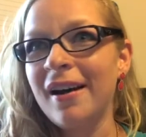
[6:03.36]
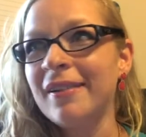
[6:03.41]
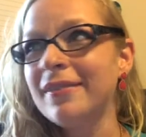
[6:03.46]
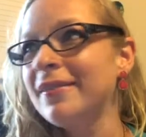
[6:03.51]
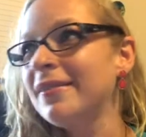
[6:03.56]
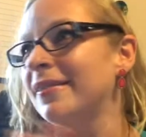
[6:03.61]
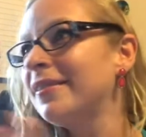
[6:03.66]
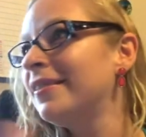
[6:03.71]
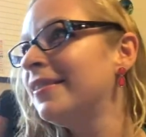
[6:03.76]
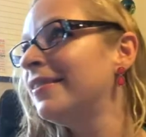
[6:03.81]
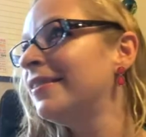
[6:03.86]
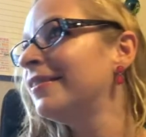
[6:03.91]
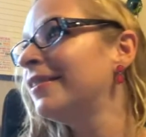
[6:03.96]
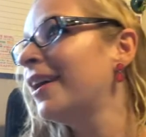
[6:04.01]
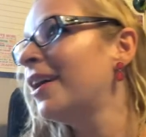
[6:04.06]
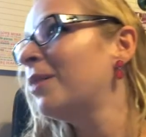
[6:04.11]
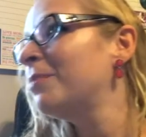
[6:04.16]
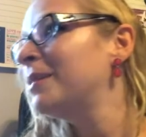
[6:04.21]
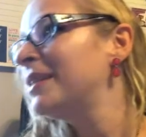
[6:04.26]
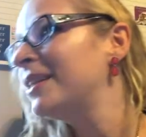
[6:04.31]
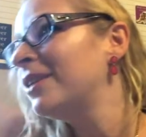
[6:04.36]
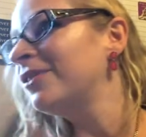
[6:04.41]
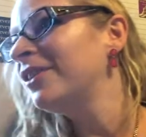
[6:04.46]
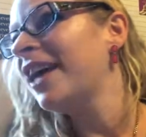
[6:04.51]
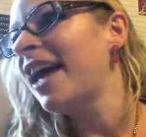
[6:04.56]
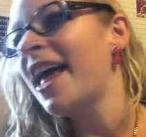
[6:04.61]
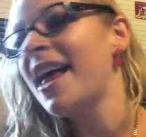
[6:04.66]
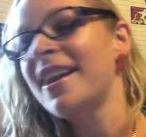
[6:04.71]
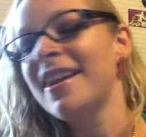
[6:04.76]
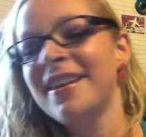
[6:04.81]
Ah, não, não, não quero a missão
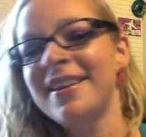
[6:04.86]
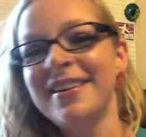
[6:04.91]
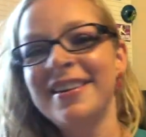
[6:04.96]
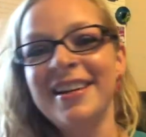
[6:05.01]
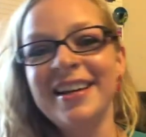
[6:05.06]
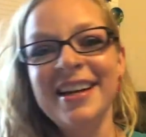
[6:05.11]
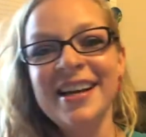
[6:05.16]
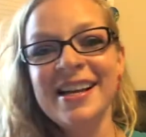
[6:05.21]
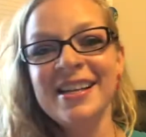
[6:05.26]
dela.